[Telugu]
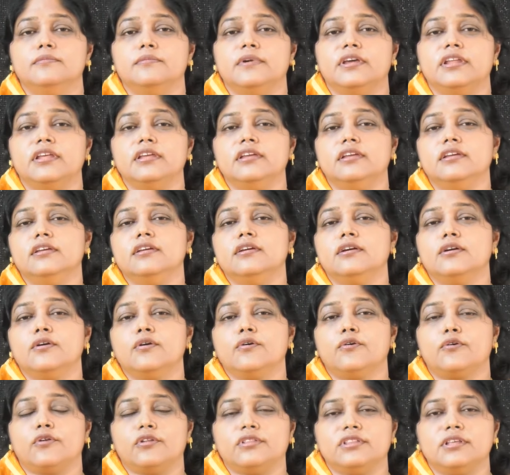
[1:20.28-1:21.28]
మరి
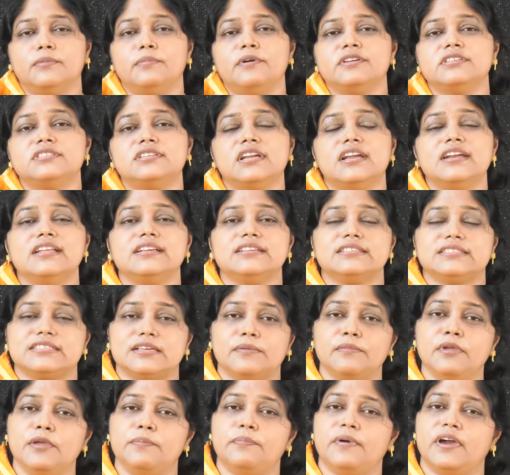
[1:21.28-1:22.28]
క్రొత్త బస్టాండ్కి
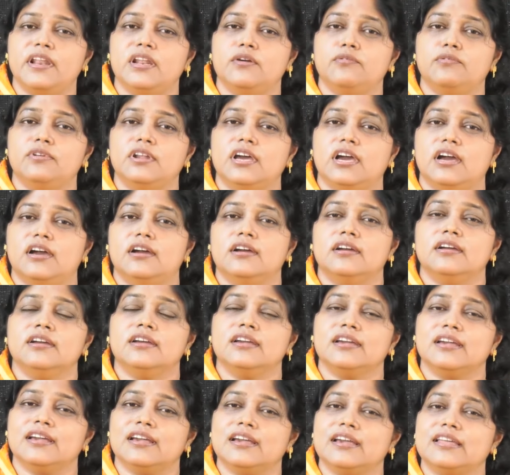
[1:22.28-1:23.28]
సమీపాన ఉన్న
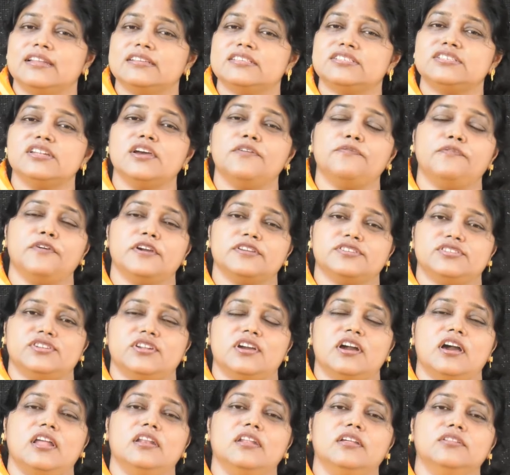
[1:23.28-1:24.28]
కృష్ణ
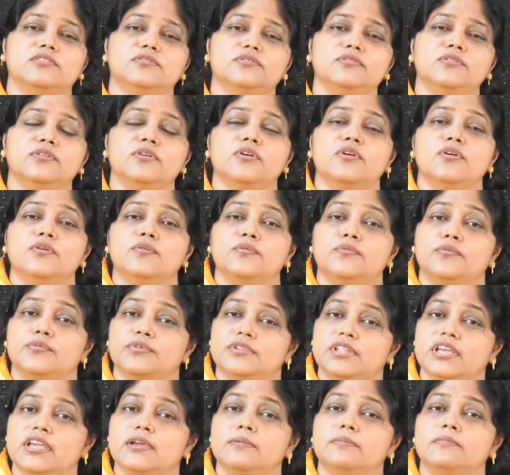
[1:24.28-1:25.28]
ఫంక్షన్ హాల్ నందు
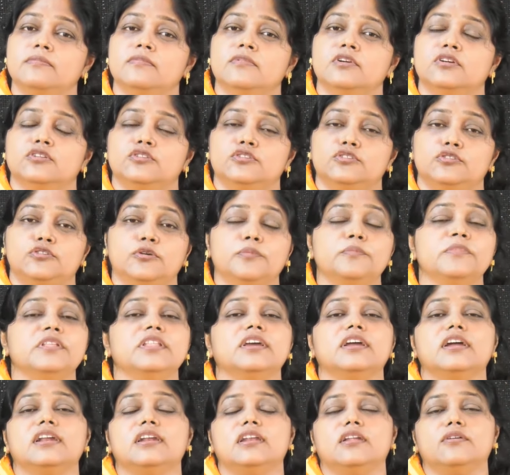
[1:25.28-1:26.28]
ఉదయం
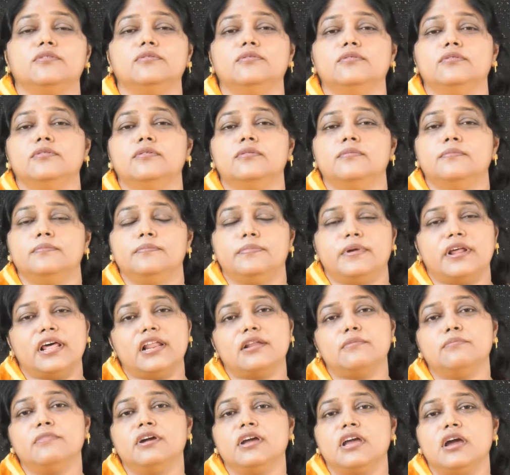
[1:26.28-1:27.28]
తొమ్మిది గంటలకు
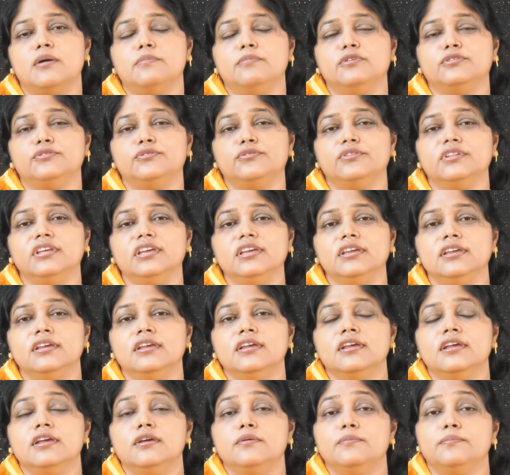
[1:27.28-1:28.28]
ప్రారంభం కాబోతుంది
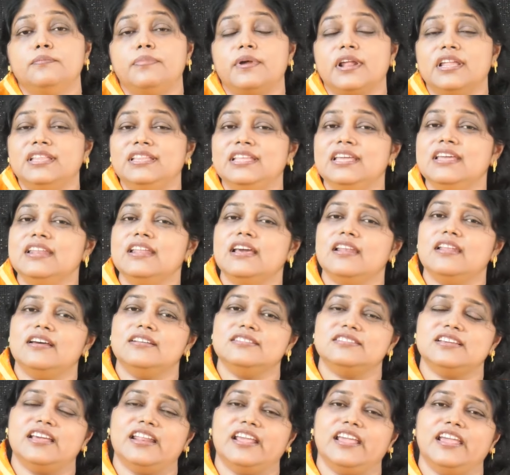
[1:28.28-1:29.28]
ప్రతీ నెల
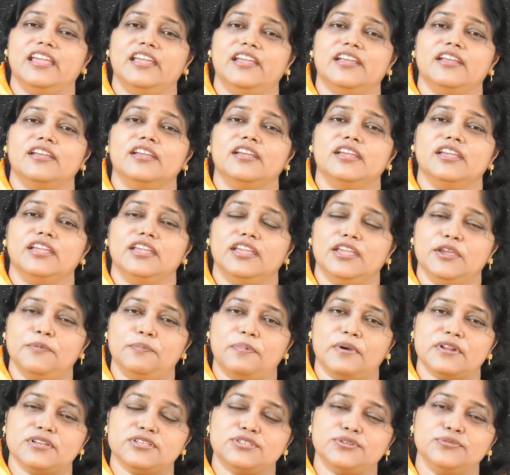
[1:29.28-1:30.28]
జరిగే ఈ
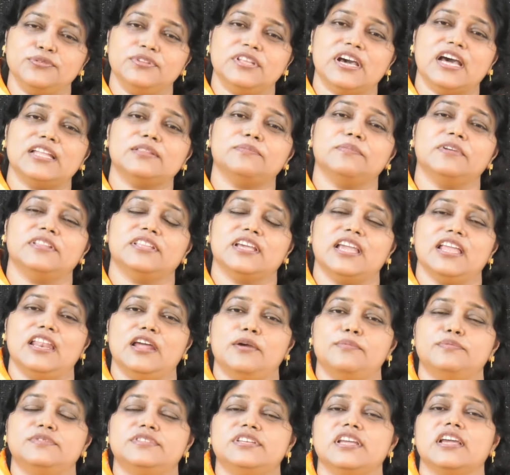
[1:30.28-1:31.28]
పరిశుద్ధాత్మ
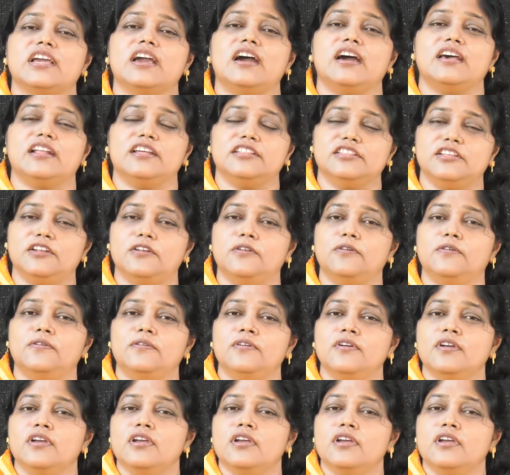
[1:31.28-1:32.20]
తైలాభిషేక ఆరాధనలో